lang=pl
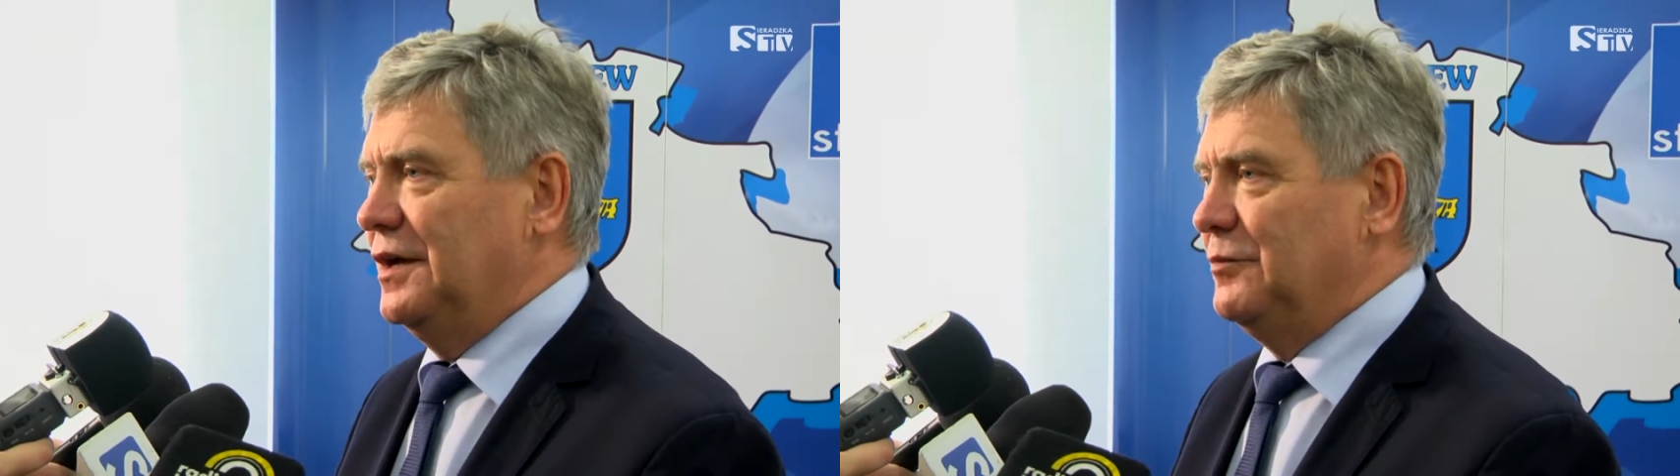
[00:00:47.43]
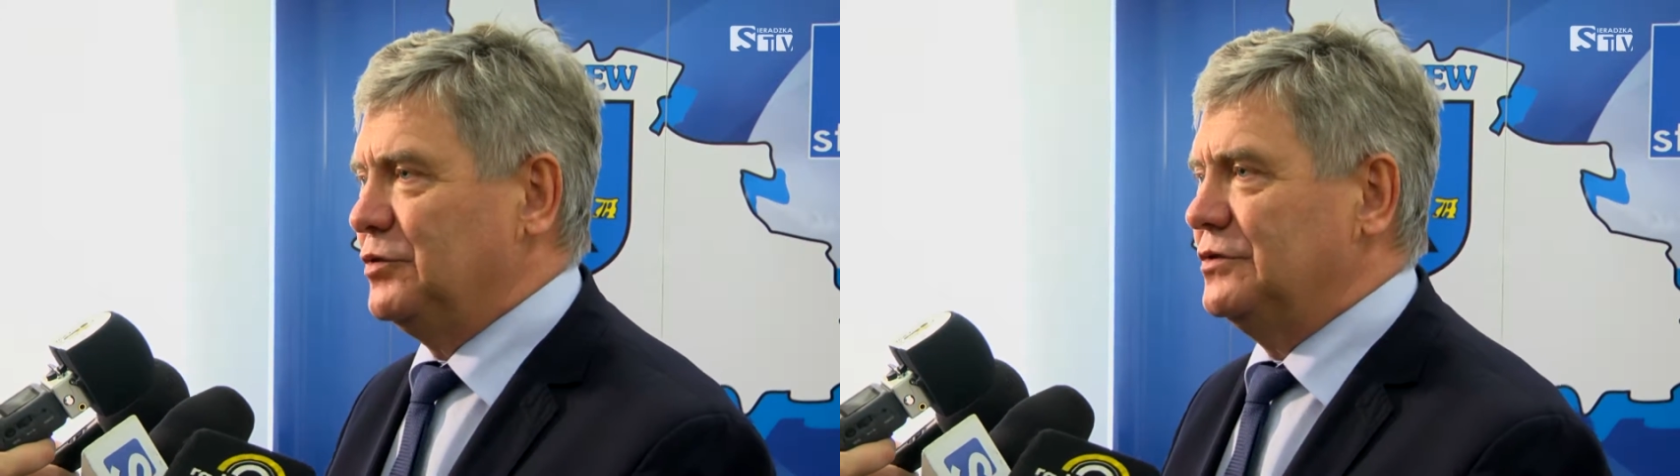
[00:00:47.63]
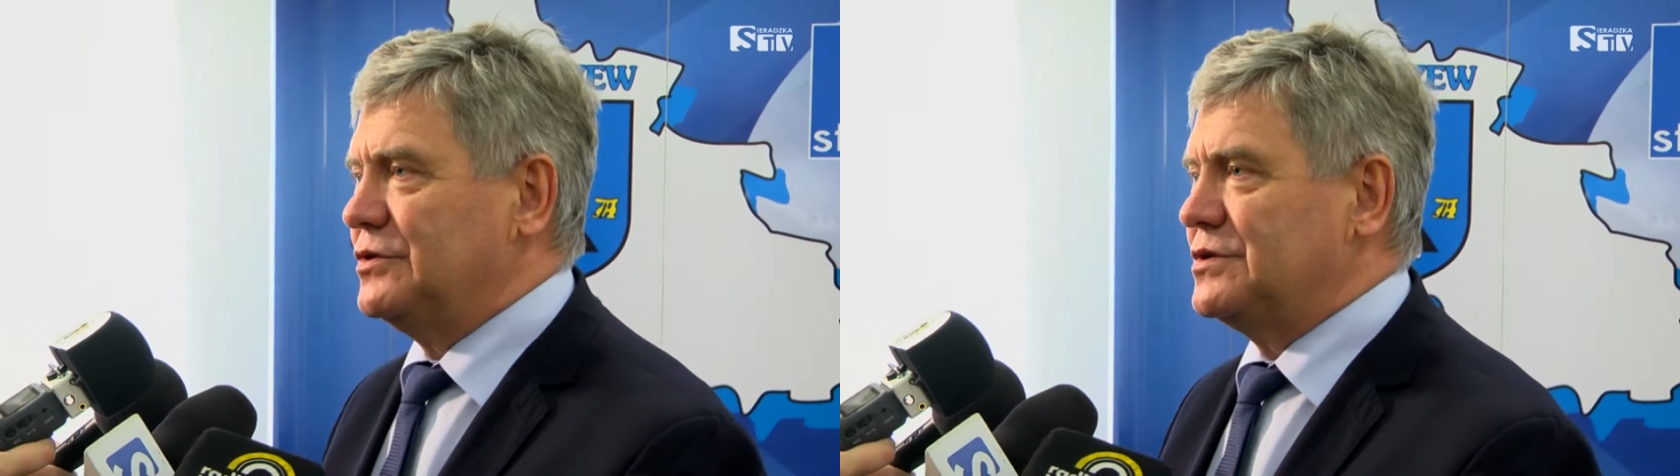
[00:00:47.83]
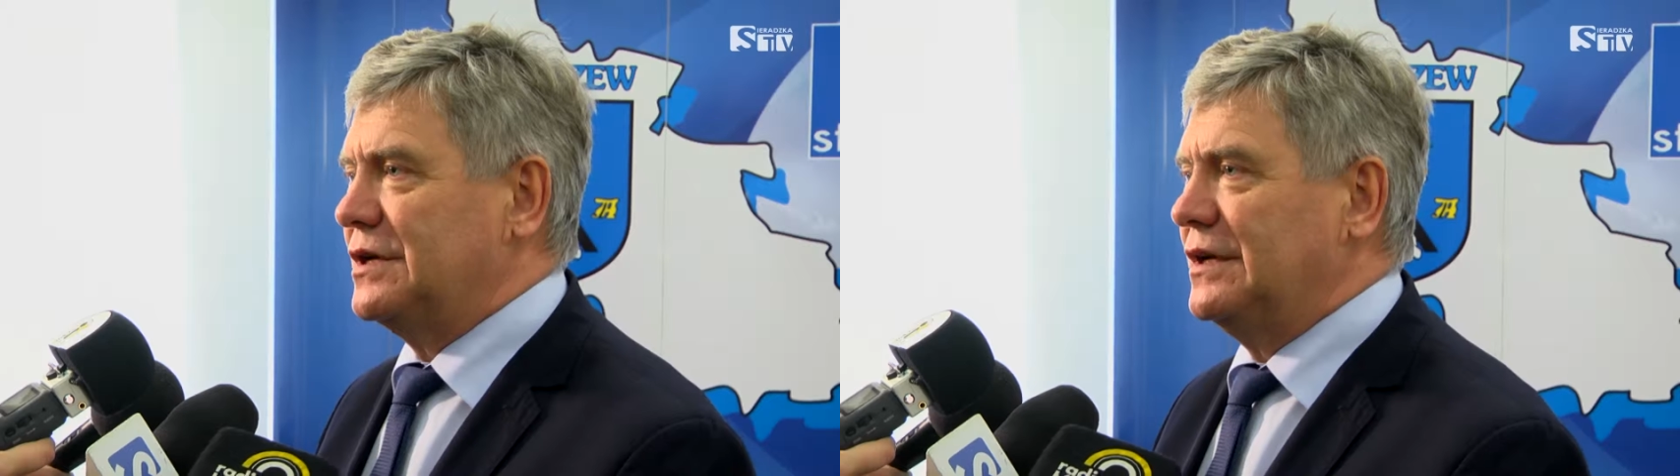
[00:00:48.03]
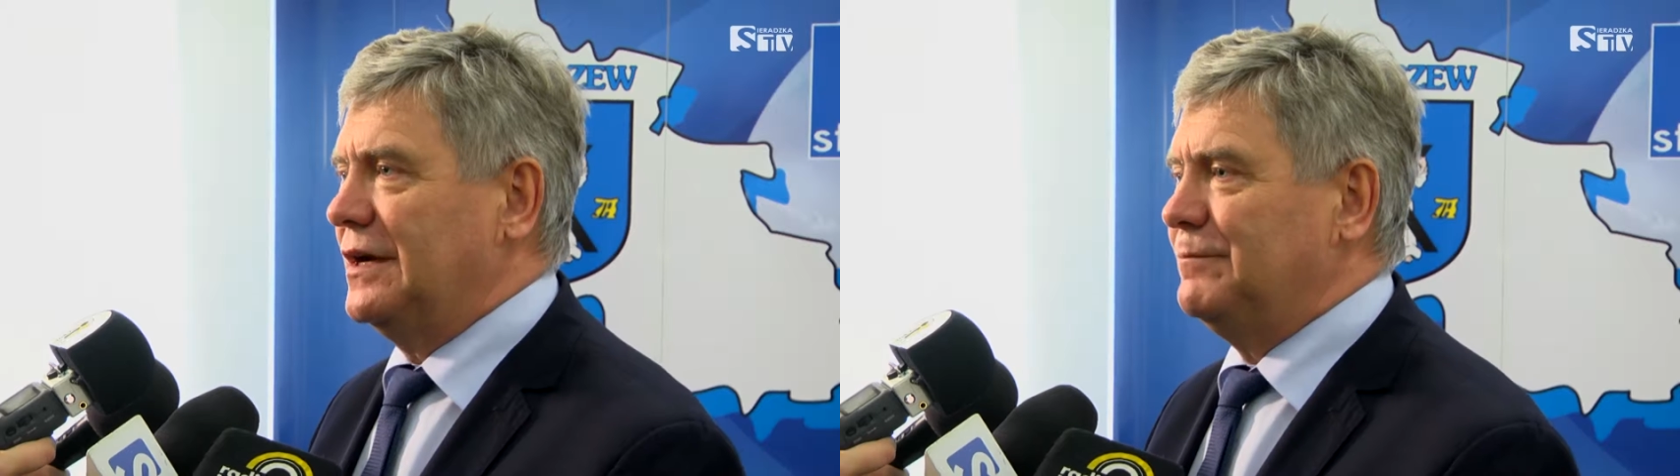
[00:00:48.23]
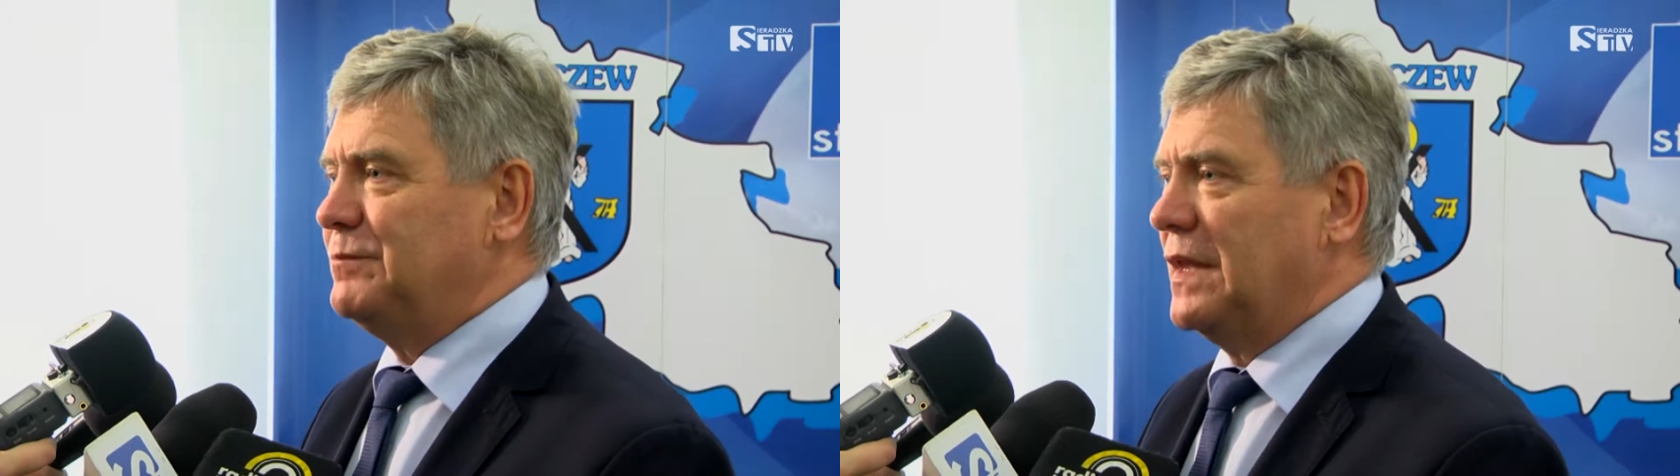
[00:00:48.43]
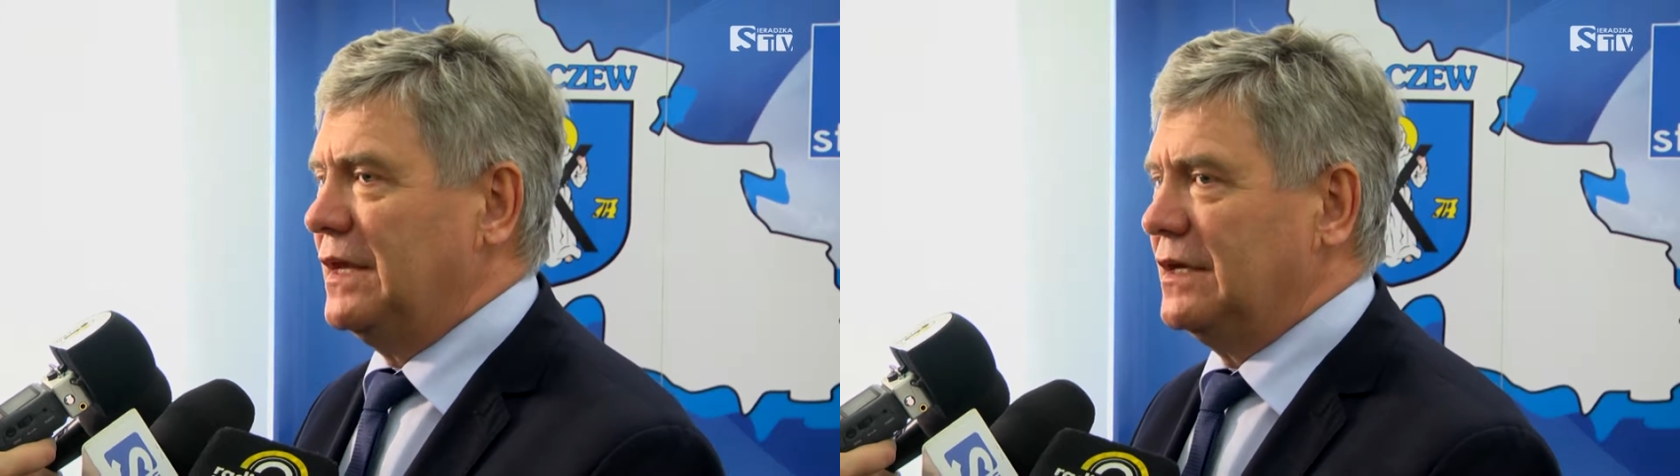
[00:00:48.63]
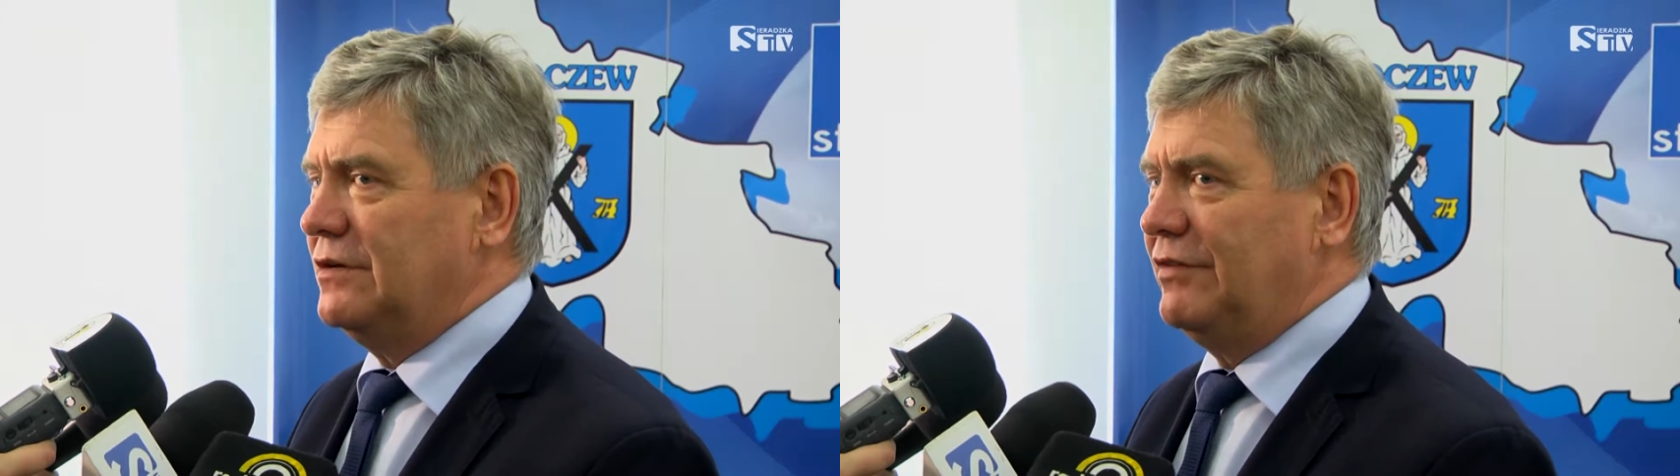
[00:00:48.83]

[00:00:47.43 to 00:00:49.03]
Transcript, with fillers: E, podnoszenia e,